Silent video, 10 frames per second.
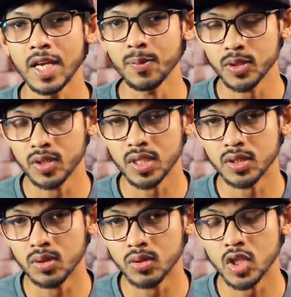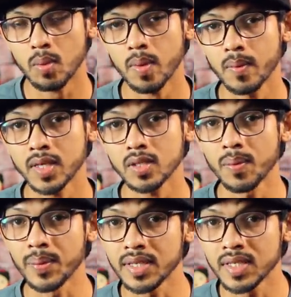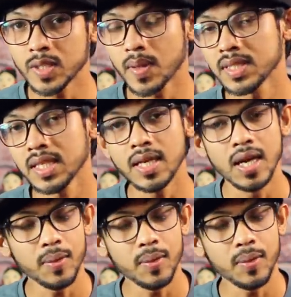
এই প্রসেসরটা যতদূর সম্ভব আমরা আসলে মিড রেঞ্জ বাজেটেই